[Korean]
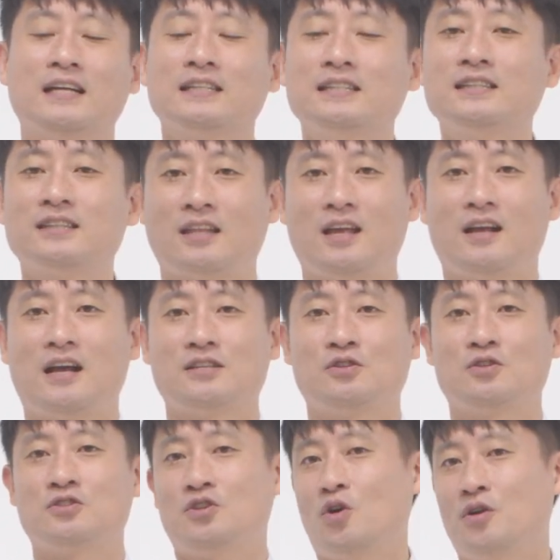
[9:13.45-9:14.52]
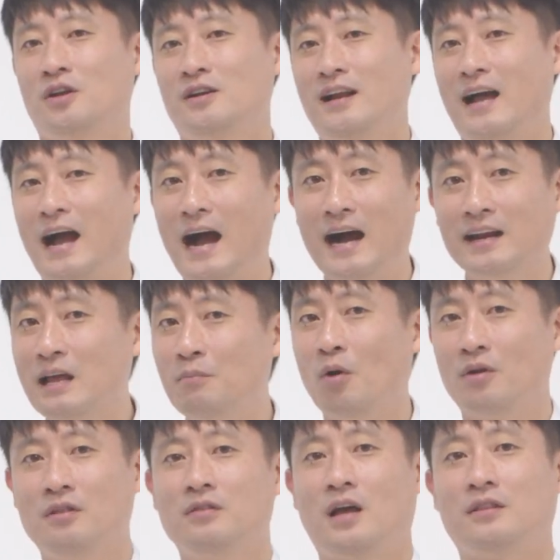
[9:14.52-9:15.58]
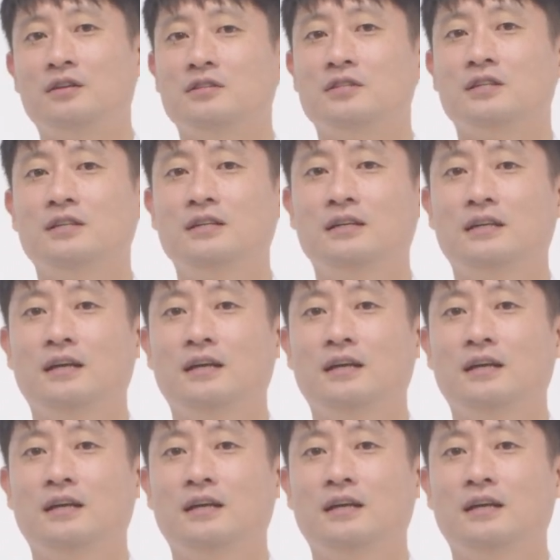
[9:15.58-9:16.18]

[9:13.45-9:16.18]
끝에 가서 처리를 안 해버린다든지